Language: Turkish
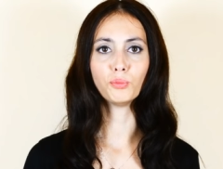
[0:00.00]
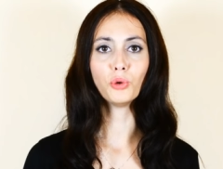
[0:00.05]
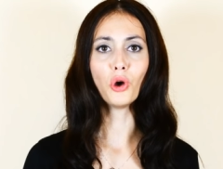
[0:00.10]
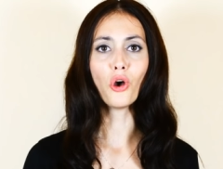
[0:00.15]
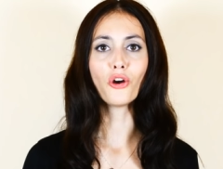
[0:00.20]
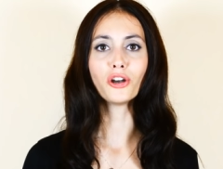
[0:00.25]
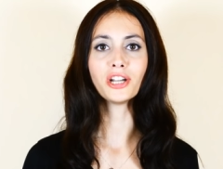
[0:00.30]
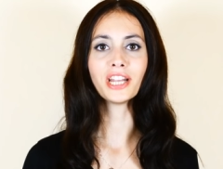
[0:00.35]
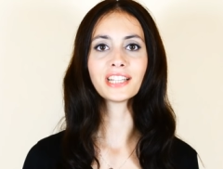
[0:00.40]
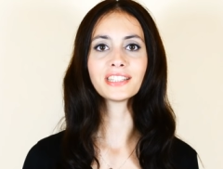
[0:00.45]
Bu
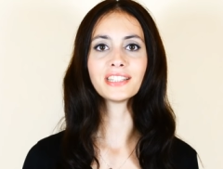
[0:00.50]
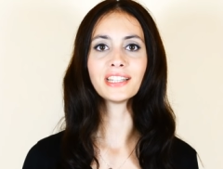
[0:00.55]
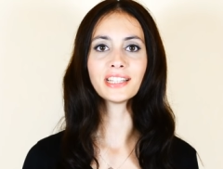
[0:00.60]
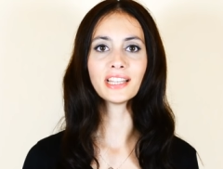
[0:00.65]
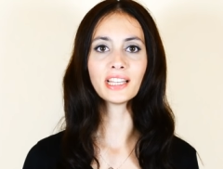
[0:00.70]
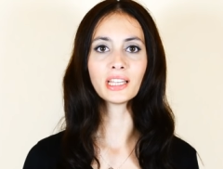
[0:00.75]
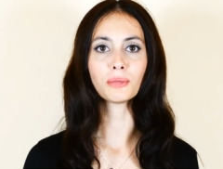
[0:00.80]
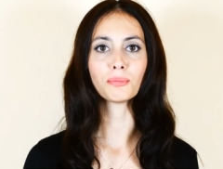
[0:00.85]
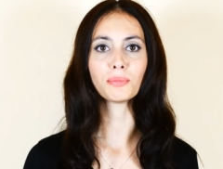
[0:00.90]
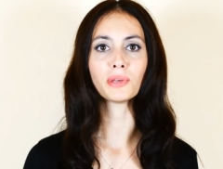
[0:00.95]

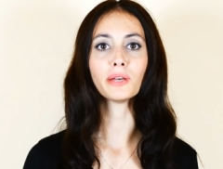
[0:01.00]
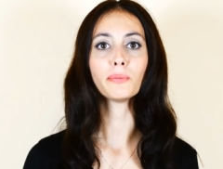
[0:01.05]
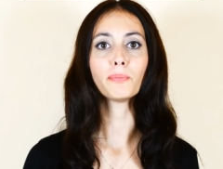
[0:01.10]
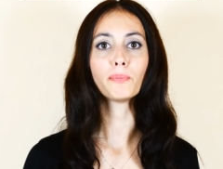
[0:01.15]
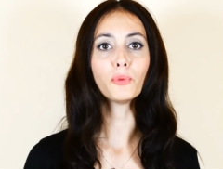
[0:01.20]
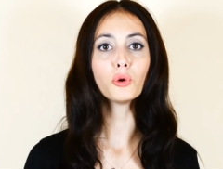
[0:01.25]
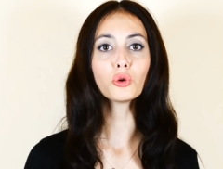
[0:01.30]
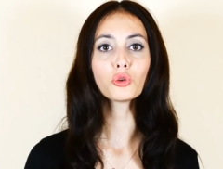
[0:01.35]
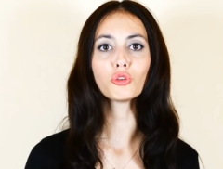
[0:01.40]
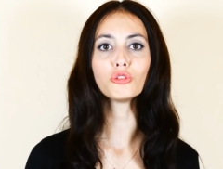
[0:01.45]
örnekteki gibi
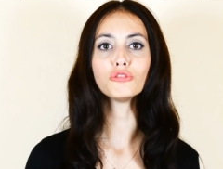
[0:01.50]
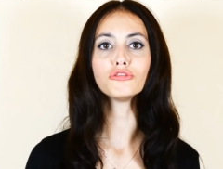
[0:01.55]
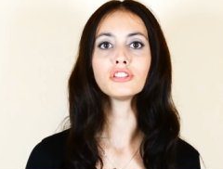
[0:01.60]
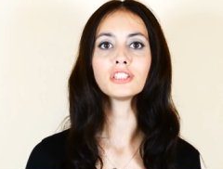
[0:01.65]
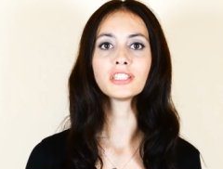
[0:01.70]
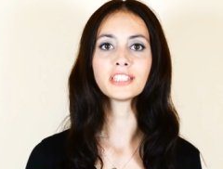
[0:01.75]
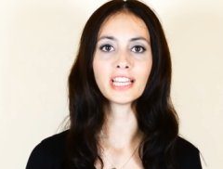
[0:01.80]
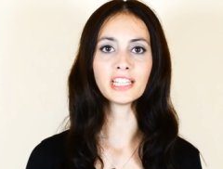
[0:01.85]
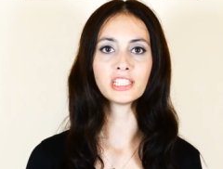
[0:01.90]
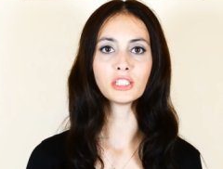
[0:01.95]
bugün,
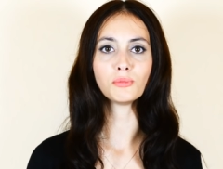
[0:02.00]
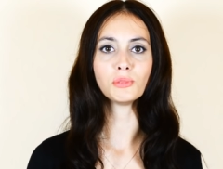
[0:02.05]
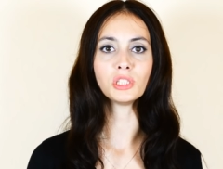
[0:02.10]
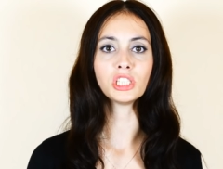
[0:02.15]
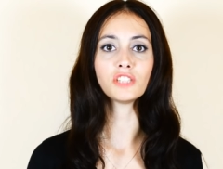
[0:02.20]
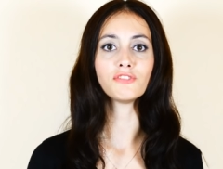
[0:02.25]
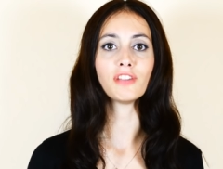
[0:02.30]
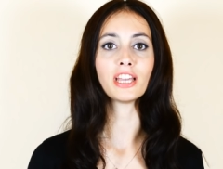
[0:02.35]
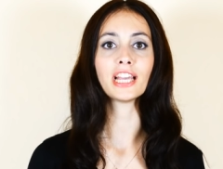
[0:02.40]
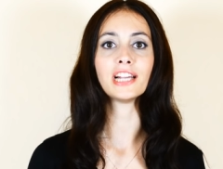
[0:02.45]

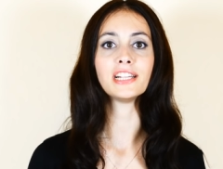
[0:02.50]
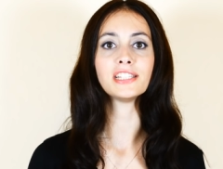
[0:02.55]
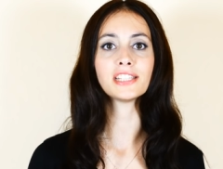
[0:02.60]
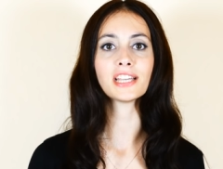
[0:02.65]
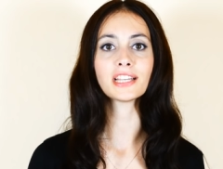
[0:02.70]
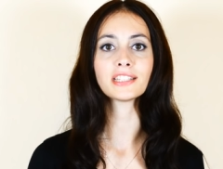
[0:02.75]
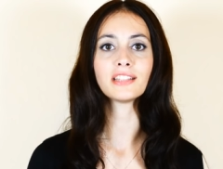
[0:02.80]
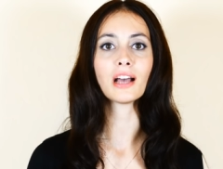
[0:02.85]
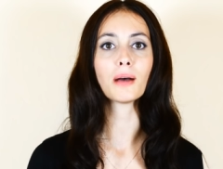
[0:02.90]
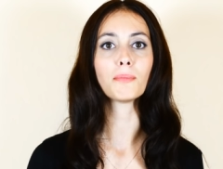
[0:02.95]
geçmiş ve
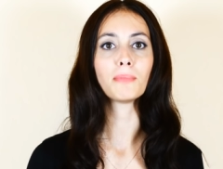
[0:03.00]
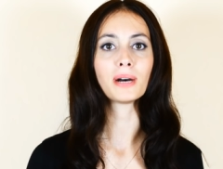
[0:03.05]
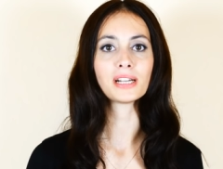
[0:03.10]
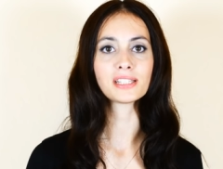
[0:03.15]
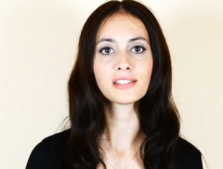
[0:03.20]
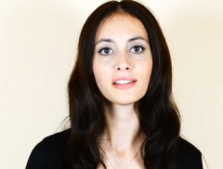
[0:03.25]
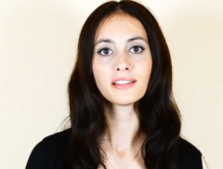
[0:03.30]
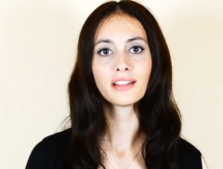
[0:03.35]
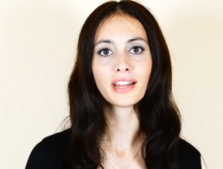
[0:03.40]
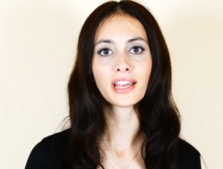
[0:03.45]
gelecekten
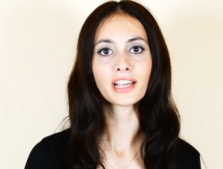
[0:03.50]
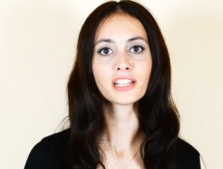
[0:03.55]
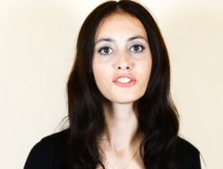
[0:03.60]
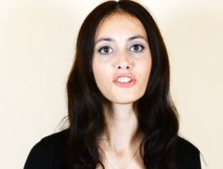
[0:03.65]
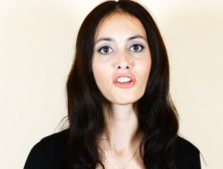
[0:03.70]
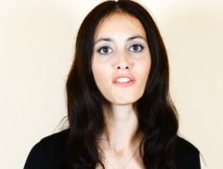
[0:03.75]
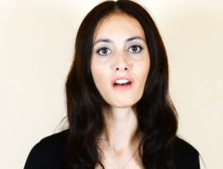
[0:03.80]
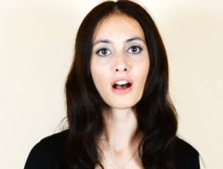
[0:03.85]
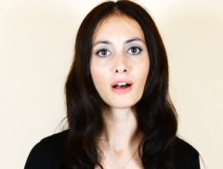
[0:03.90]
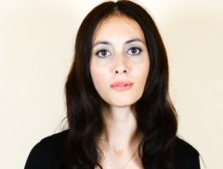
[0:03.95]
bahsederek
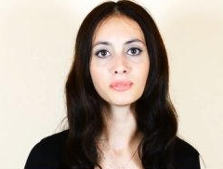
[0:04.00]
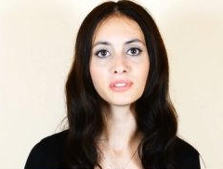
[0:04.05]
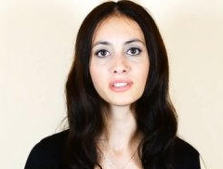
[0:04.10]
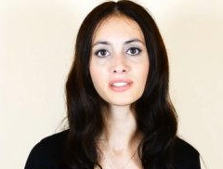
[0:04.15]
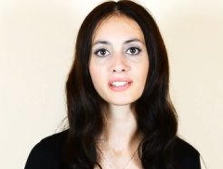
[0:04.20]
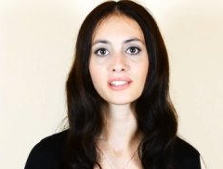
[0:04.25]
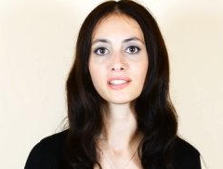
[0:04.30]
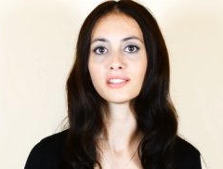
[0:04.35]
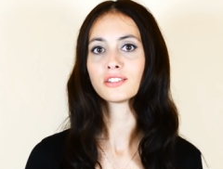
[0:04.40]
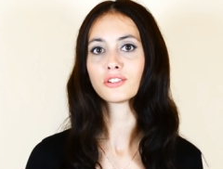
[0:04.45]

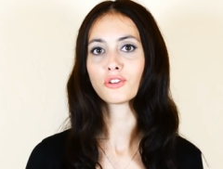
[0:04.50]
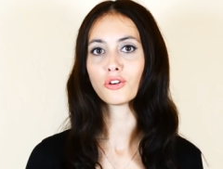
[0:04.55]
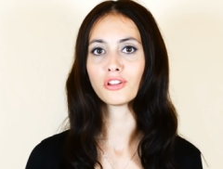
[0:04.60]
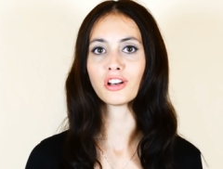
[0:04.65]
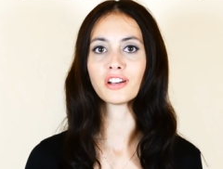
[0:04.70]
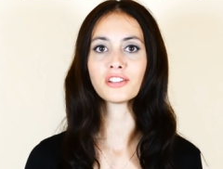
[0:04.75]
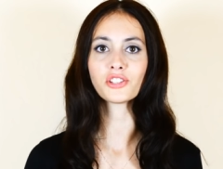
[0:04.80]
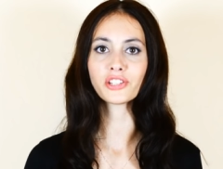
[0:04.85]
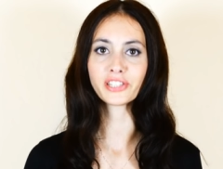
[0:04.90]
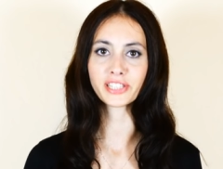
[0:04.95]
cevabınızı
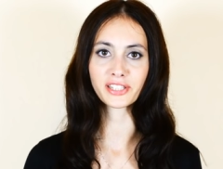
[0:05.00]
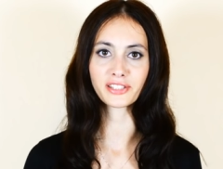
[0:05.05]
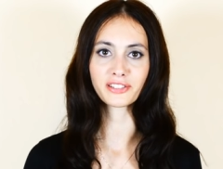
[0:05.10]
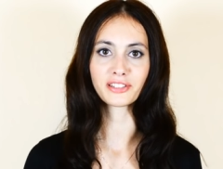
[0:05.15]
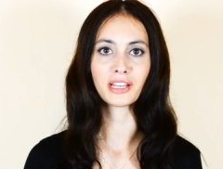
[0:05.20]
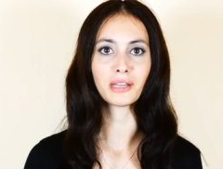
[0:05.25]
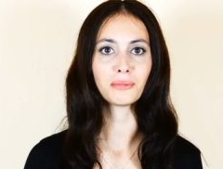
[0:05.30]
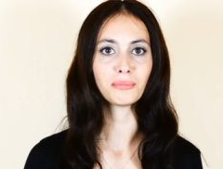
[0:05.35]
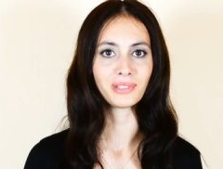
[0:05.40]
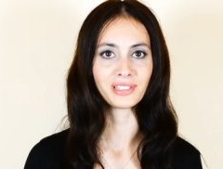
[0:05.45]
kolayca
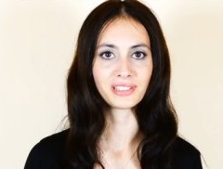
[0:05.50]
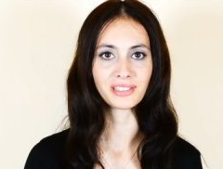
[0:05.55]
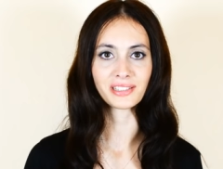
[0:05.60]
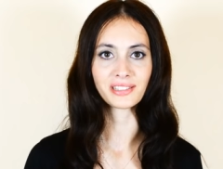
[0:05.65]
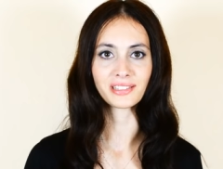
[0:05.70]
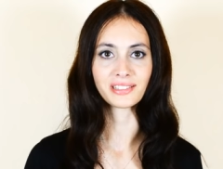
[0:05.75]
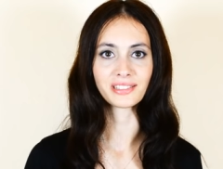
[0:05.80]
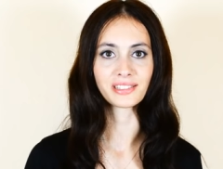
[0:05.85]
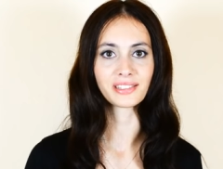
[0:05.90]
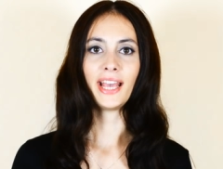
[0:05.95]

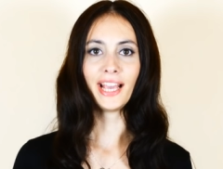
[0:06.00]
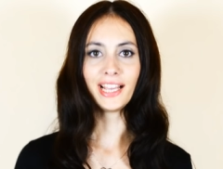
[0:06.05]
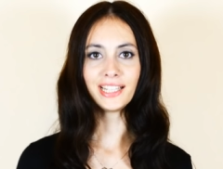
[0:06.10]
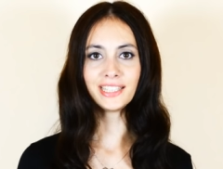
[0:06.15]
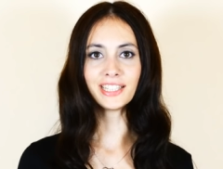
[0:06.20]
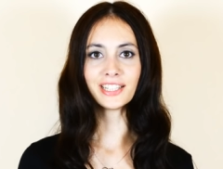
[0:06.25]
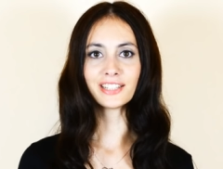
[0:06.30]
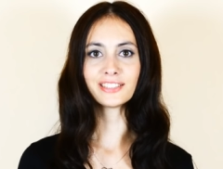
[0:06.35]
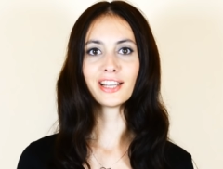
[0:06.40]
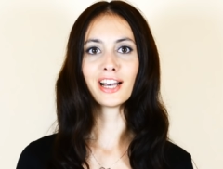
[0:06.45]
hazırlayabilirsiniz.
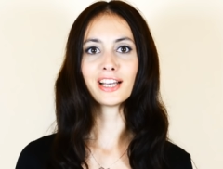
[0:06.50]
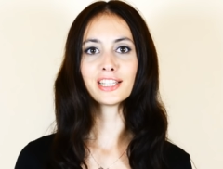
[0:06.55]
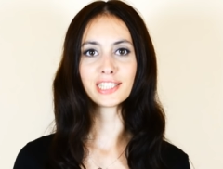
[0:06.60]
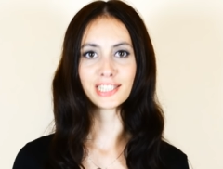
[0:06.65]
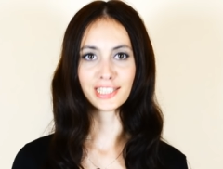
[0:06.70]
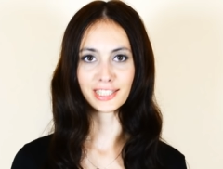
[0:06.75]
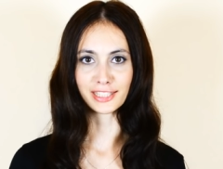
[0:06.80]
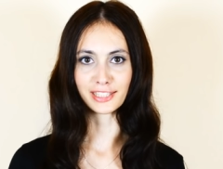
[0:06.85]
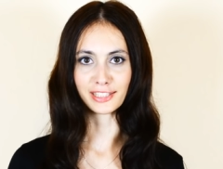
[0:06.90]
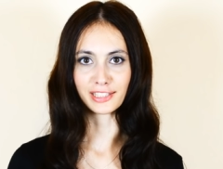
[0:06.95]
En iyi aday
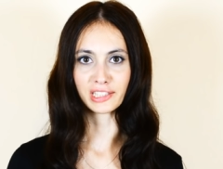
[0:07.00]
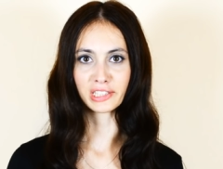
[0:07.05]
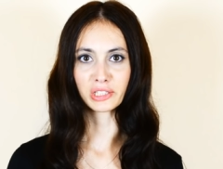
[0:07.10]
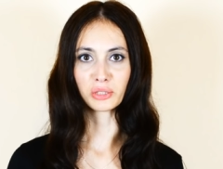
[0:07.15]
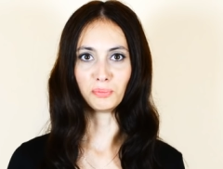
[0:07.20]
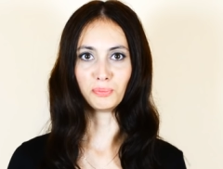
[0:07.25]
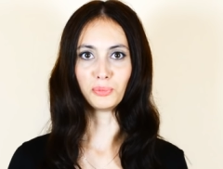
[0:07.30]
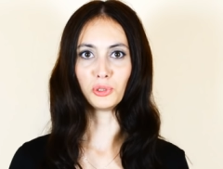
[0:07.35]
sizsiniz.